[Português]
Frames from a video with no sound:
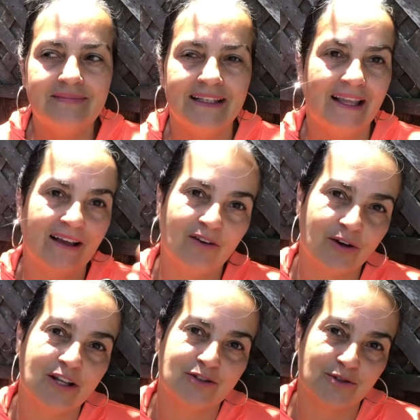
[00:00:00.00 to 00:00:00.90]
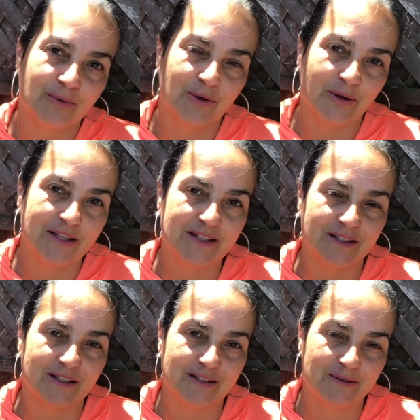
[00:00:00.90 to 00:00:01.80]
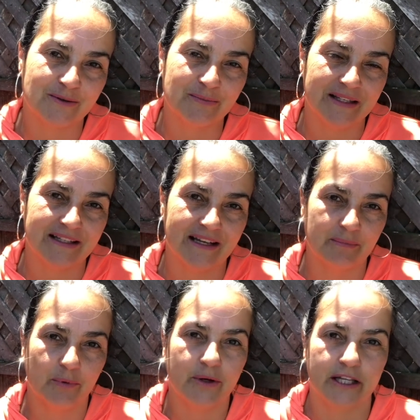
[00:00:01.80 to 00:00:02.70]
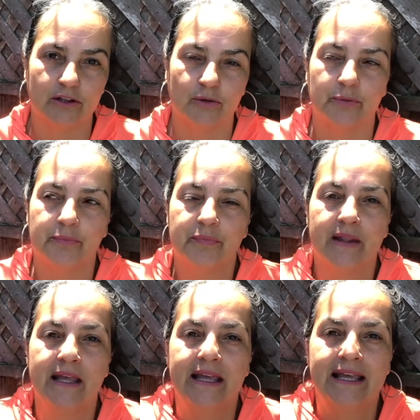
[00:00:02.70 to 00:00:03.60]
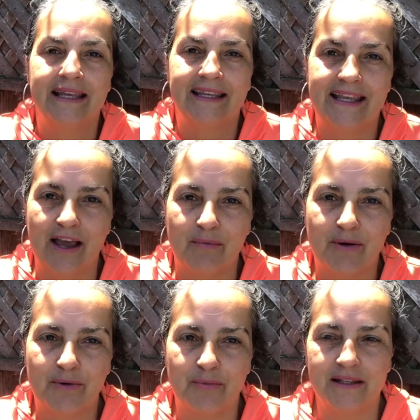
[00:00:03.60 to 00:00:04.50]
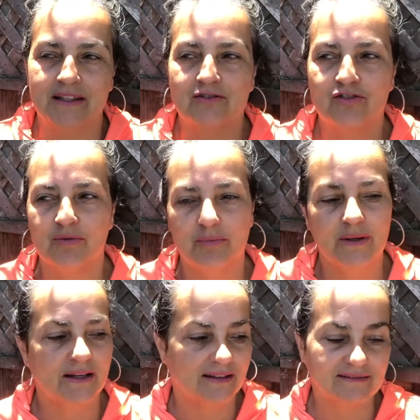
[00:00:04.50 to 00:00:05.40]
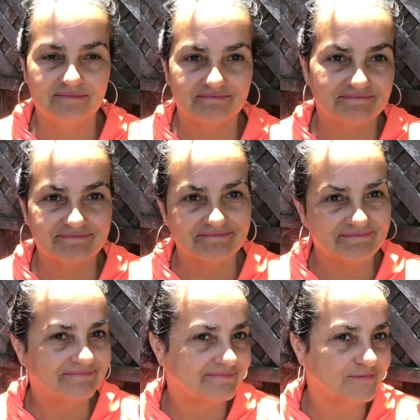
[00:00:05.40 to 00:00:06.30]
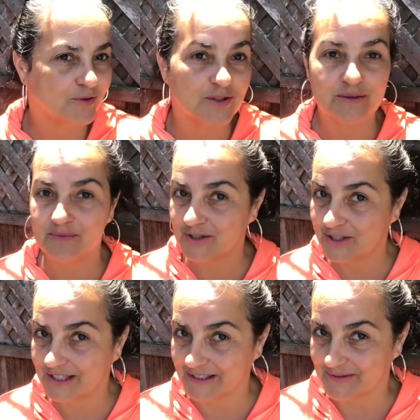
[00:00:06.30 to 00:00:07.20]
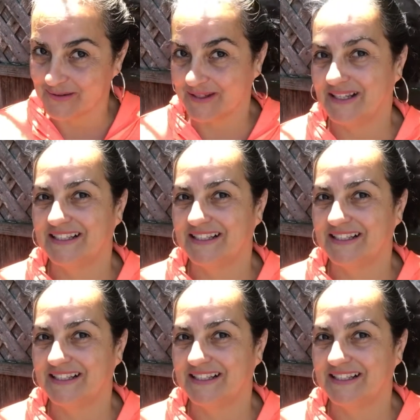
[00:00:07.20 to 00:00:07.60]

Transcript: E é agora super conhecida essa comida, né? Burrito, que é uma comida típica dos mexicanos,